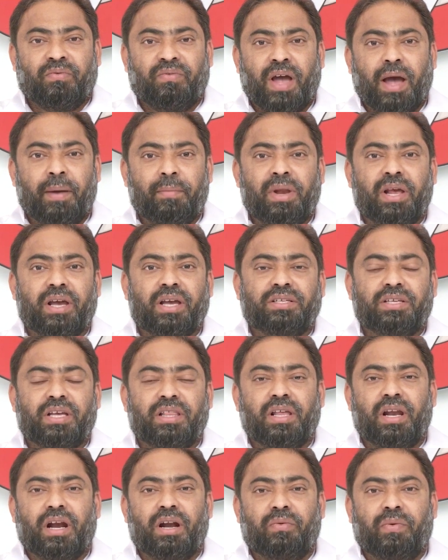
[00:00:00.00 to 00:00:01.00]
ఫ్యామిలీకి
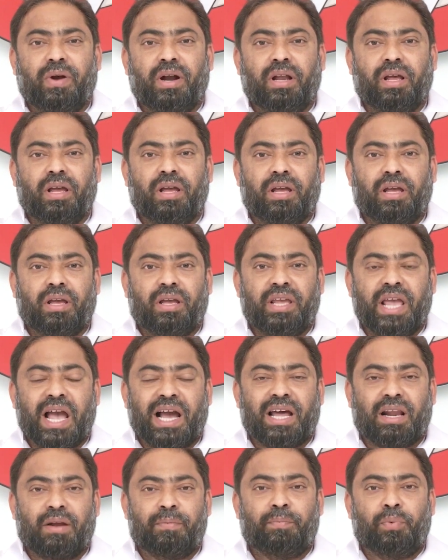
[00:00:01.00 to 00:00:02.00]
చెందినటువంటి
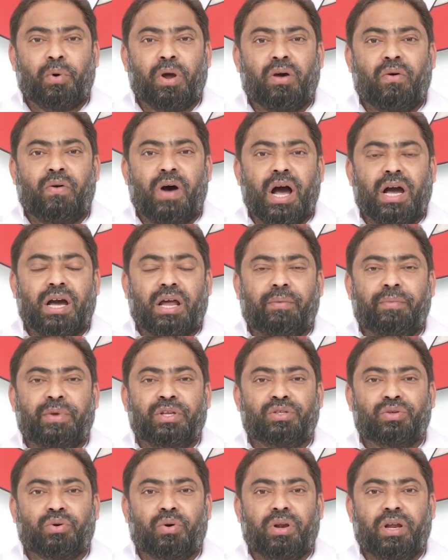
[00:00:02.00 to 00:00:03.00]
ఎకరం పొలం
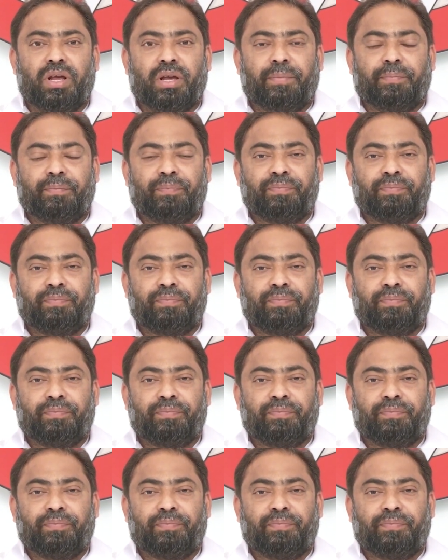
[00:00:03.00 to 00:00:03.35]
ఆక్రమించుకొని